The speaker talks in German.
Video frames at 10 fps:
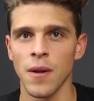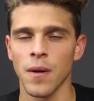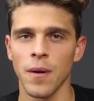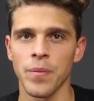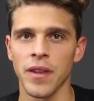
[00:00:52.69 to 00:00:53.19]

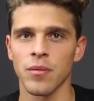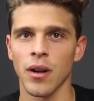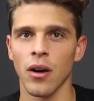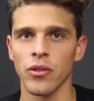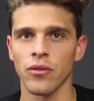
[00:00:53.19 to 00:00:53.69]
Ähm, das
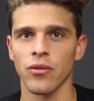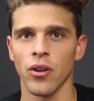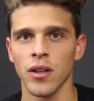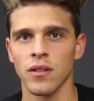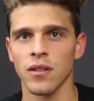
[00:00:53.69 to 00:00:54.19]
mal außen
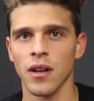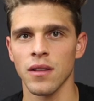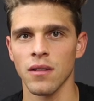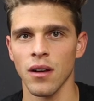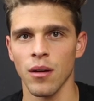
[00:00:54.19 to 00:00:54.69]
vor ist das
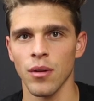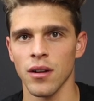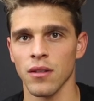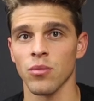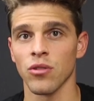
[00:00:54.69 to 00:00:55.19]
Ganze,
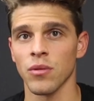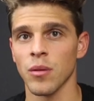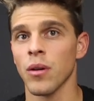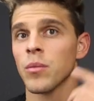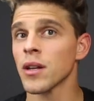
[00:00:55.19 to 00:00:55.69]
aber das muss man
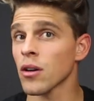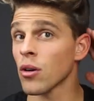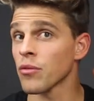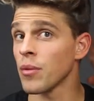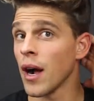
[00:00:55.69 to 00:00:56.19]
immer im
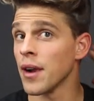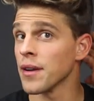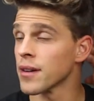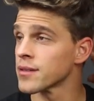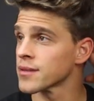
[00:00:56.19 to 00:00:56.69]
Hinterkopf behalten.
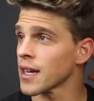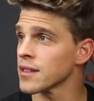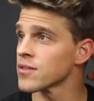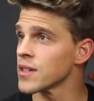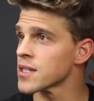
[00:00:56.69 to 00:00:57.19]
Ne?
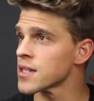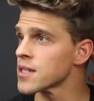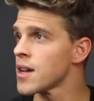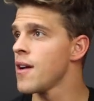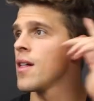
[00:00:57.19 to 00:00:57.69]
Ganz
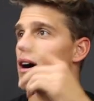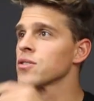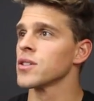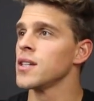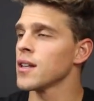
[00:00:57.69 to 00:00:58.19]
wichtig.
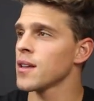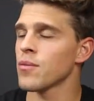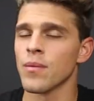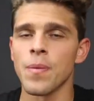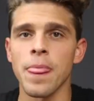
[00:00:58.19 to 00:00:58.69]
Also hier in
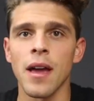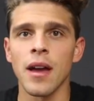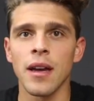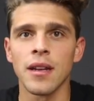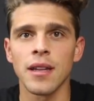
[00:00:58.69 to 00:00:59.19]
dem
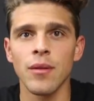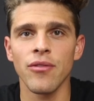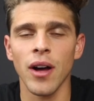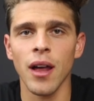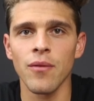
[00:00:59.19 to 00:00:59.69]
in dem
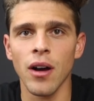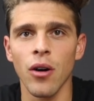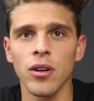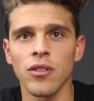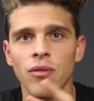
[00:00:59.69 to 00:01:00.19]
Fall haben wir
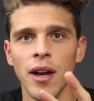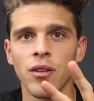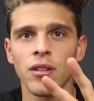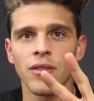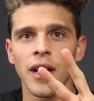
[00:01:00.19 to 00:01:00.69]
auch zwei
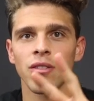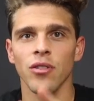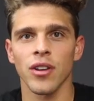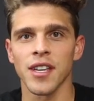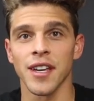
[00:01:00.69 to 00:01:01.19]
neue
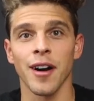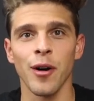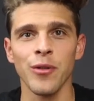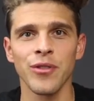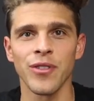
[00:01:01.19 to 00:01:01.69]
Werkzeuge
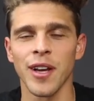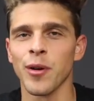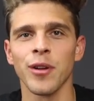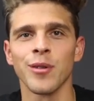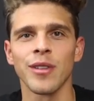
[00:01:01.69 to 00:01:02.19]
gekauft. Wir
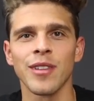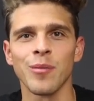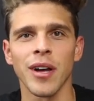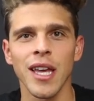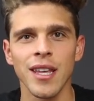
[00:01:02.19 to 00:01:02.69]
gönnen uns
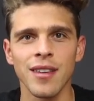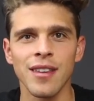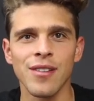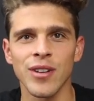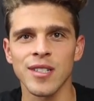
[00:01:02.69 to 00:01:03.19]
immer
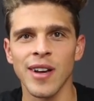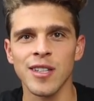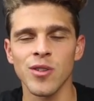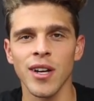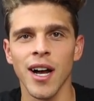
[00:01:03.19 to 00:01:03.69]
richtig, was
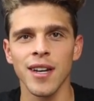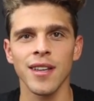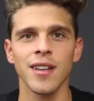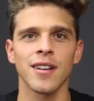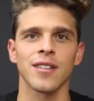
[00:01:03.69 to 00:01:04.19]
Werkzeuge angeht.